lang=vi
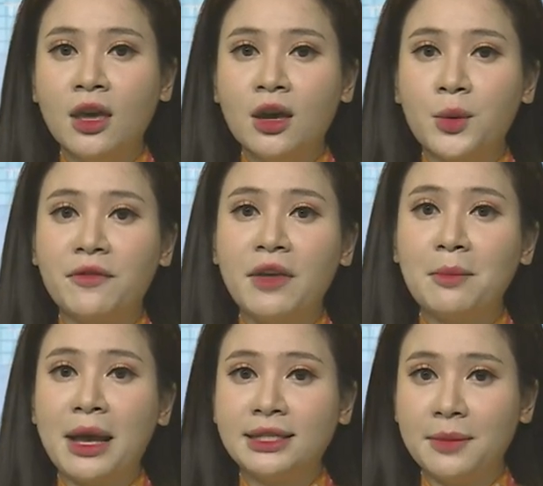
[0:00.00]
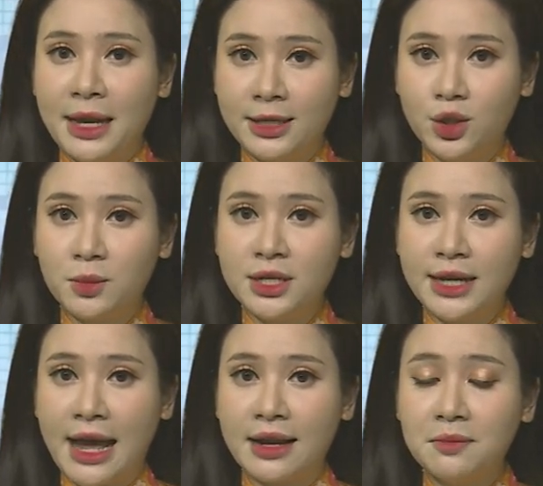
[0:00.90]
Ủy viên Ban chấp hành Trung
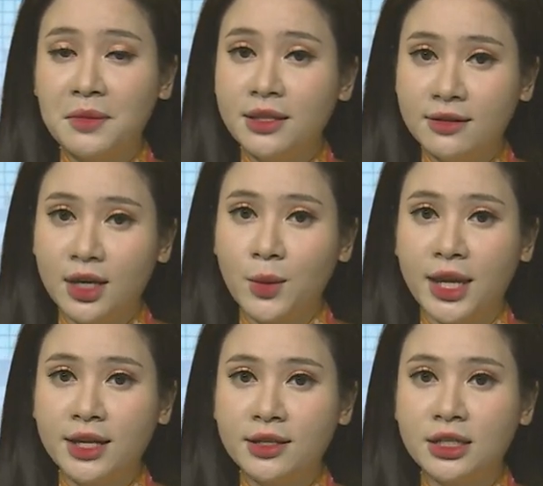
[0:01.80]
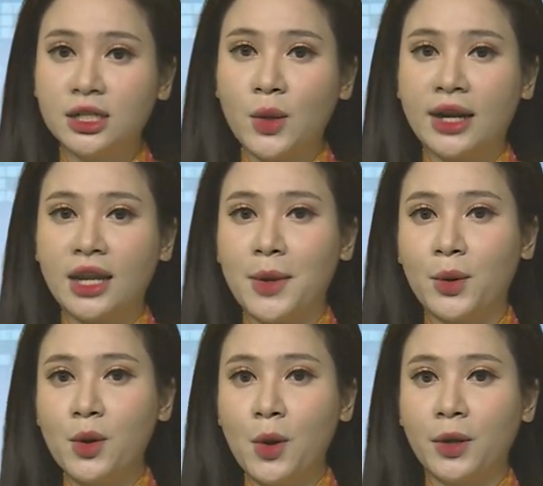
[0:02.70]
ương Đảng, Bí thư Thành ủy, trưởng đoàn đại
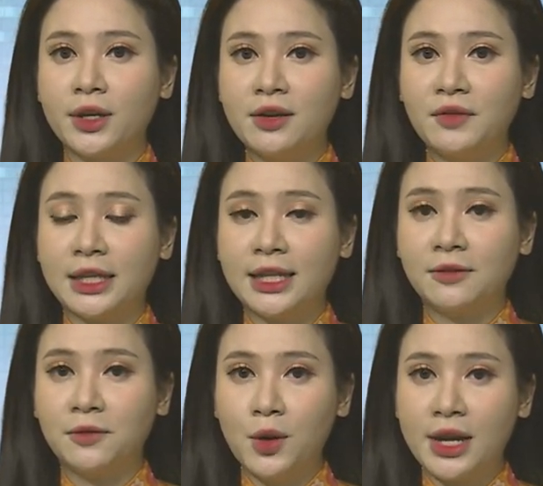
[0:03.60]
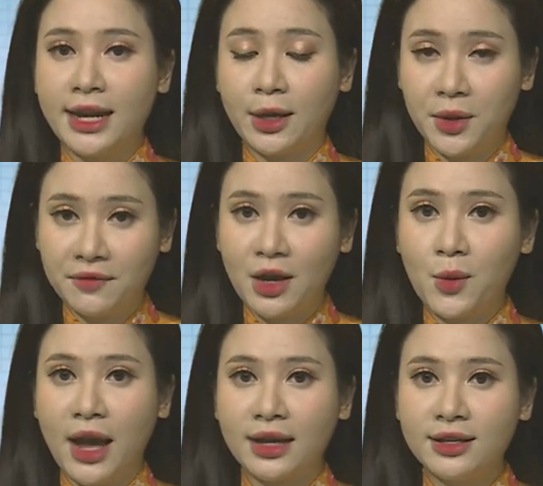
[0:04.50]
biểu Quốc hội đơn vị thành phố Đà Nẵng Nguyễn Văn
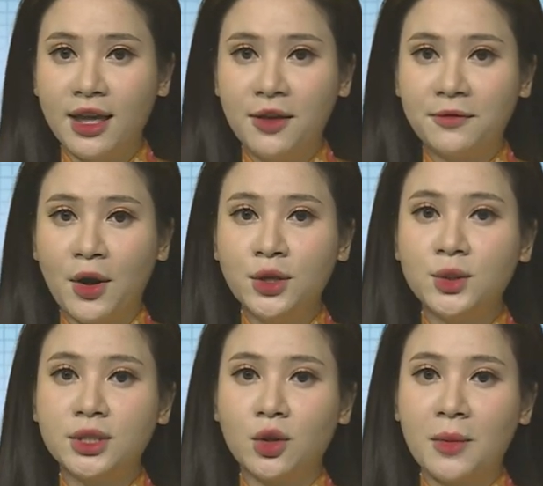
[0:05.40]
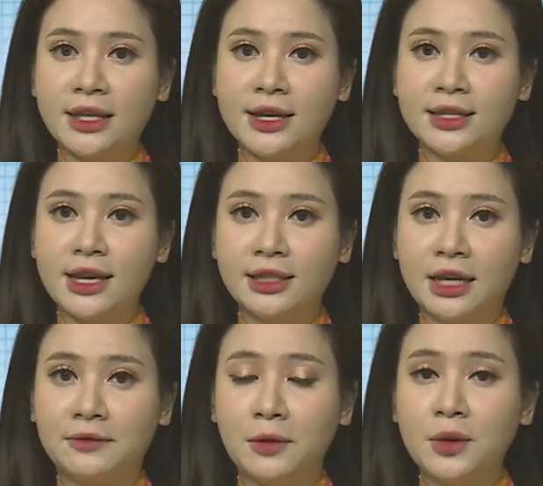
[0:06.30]
Quảng – Phó Chủ tịch Ủy ban nhân dân
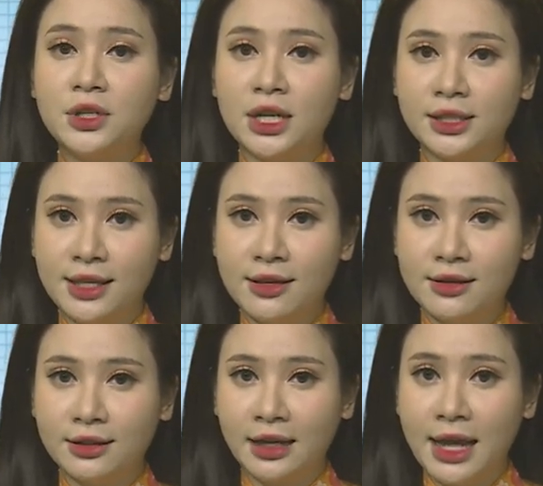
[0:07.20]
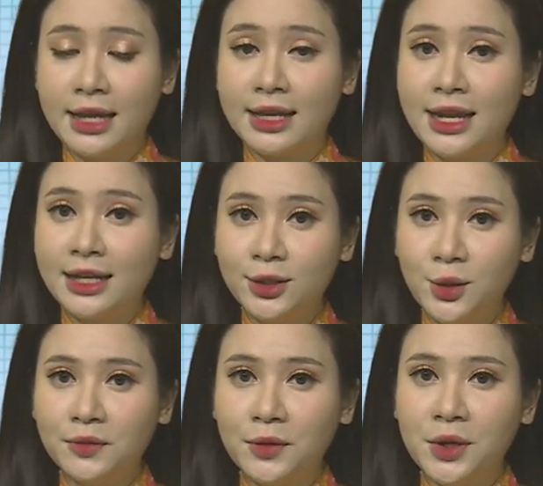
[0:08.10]
thành phố Trần Chí Cường đã đến
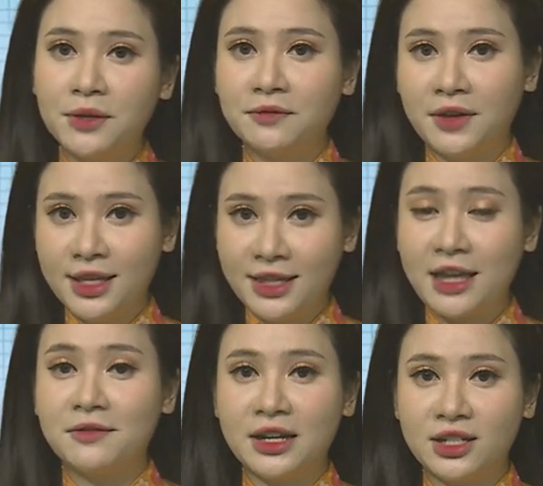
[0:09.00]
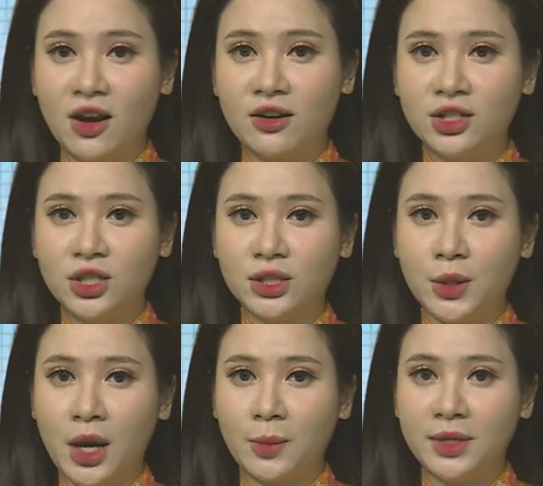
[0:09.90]
chung vui với thầy và trò trường
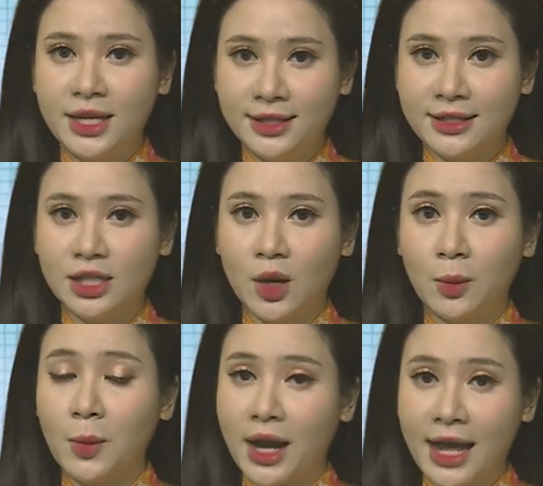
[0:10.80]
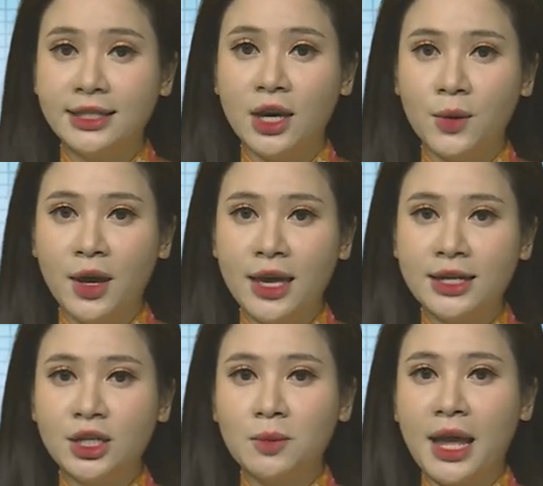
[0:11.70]
tiểu học Lý Tự Trọng, quận Hải Châu
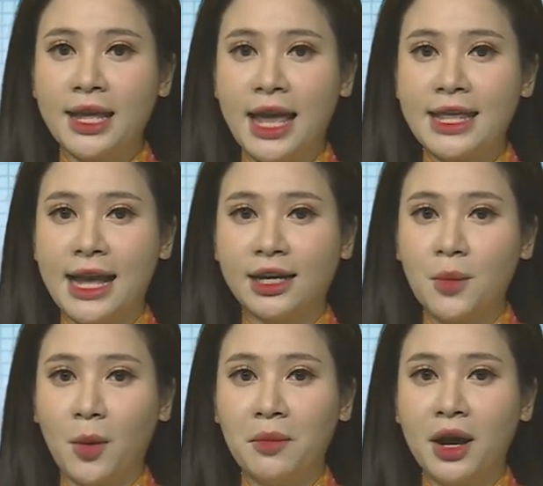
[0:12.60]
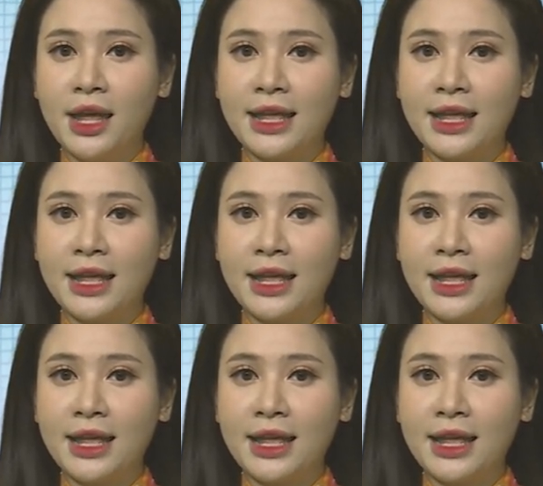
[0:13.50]
trong ngày khai giảng năm học mới